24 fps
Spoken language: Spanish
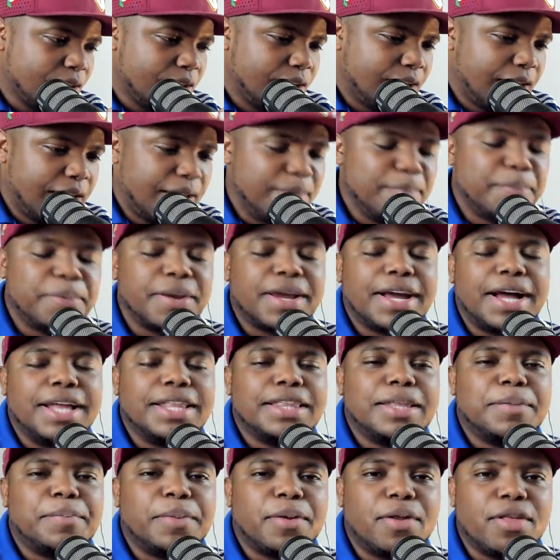en
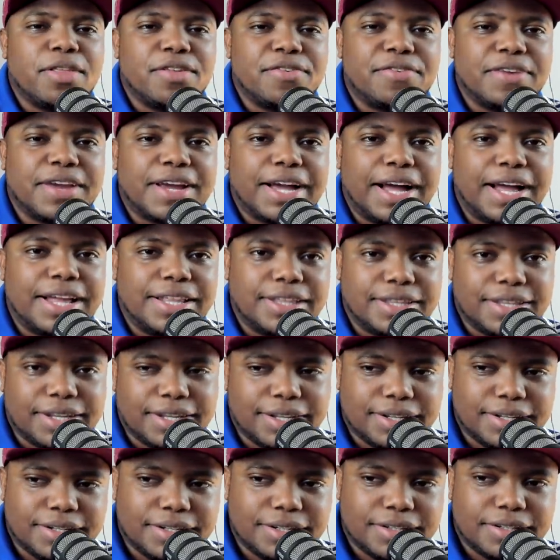Picante pero
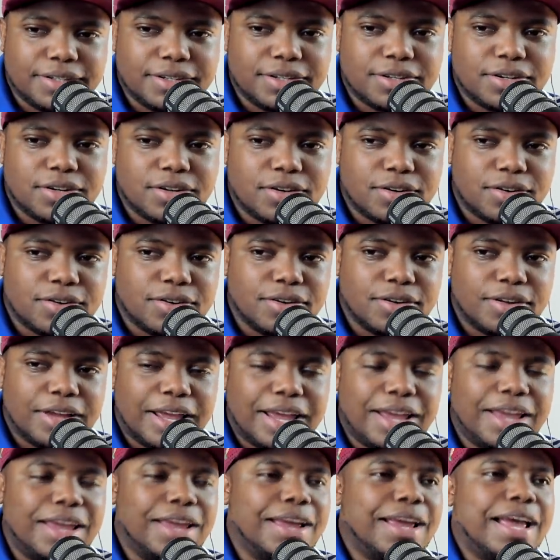Edificante,
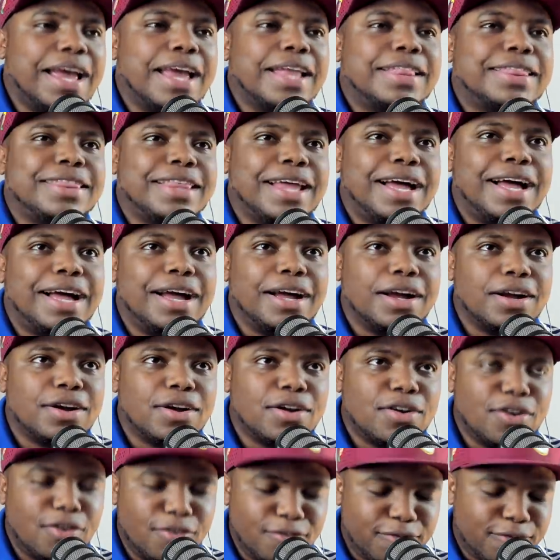en esta
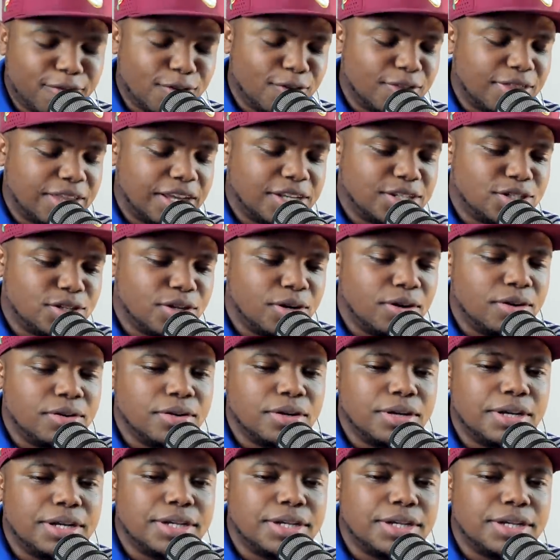confrontación